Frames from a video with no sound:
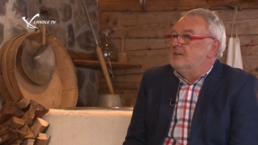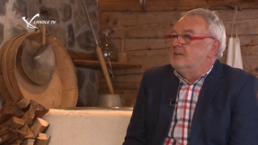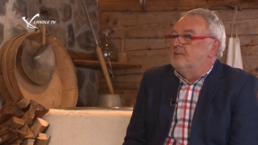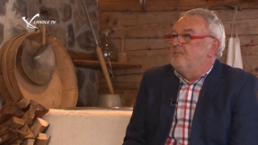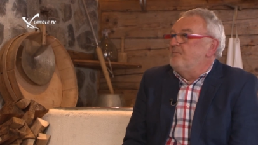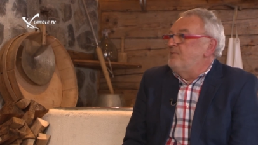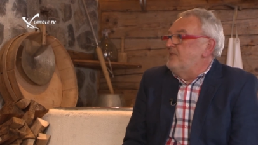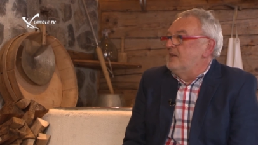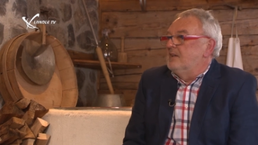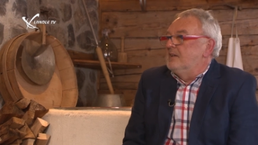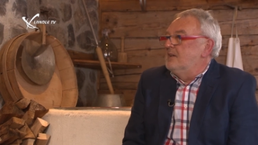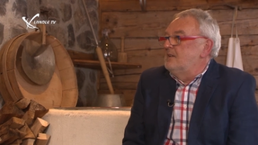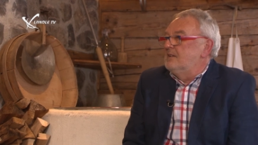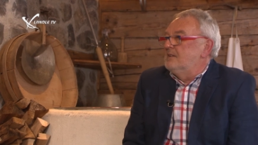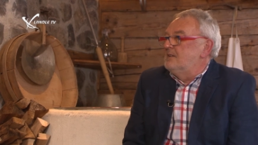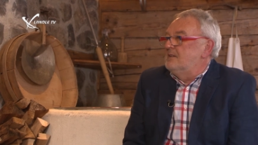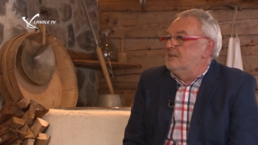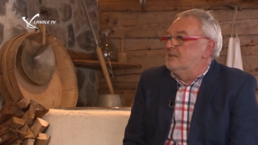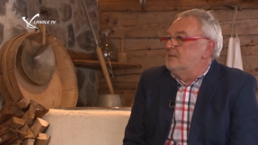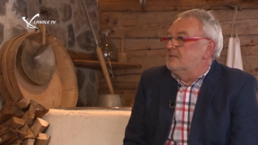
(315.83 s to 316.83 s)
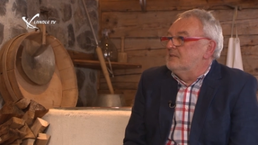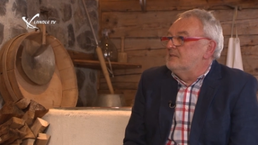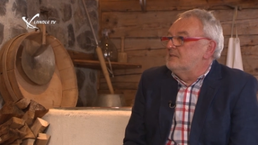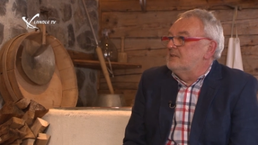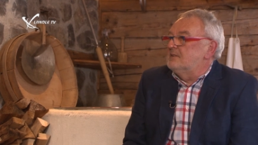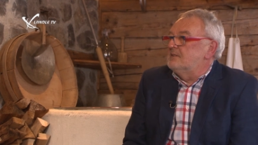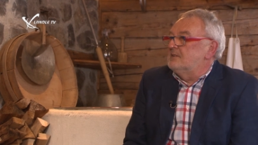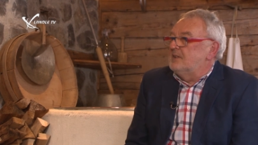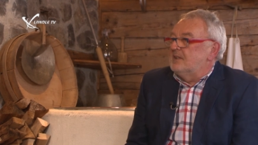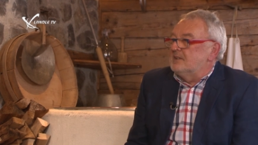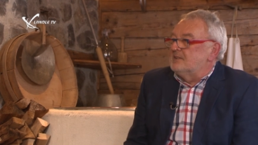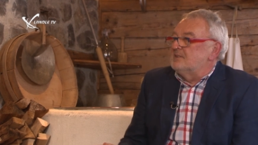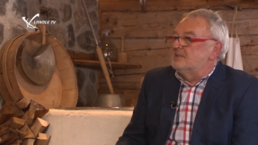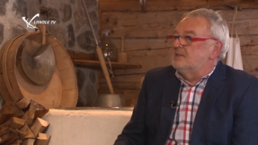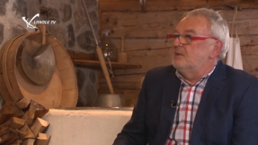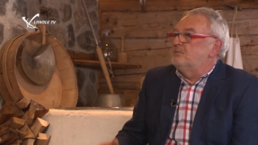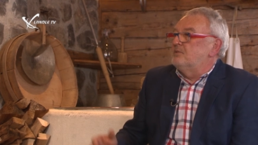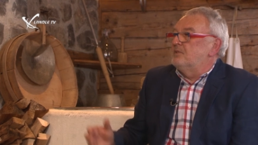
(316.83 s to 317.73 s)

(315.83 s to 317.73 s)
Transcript: Und die geht erstens am